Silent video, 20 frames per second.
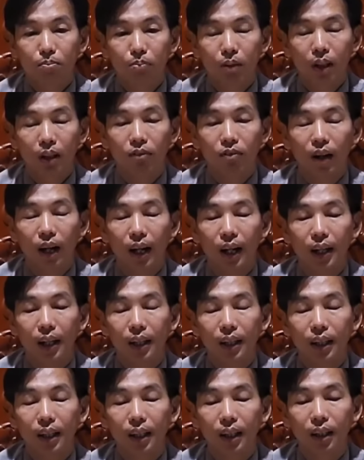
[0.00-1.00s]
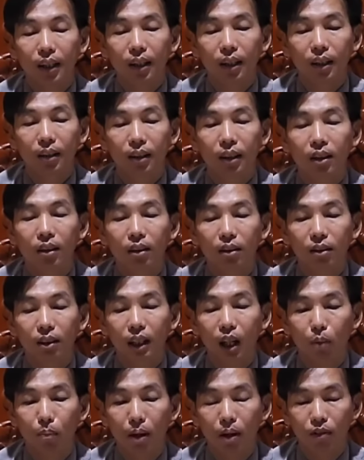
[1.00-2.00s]
mình phải uh, tin
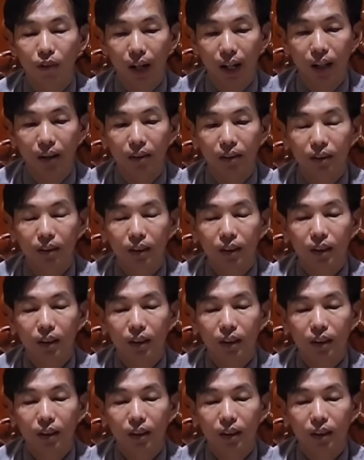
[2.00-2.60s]
tưởng vào bé ven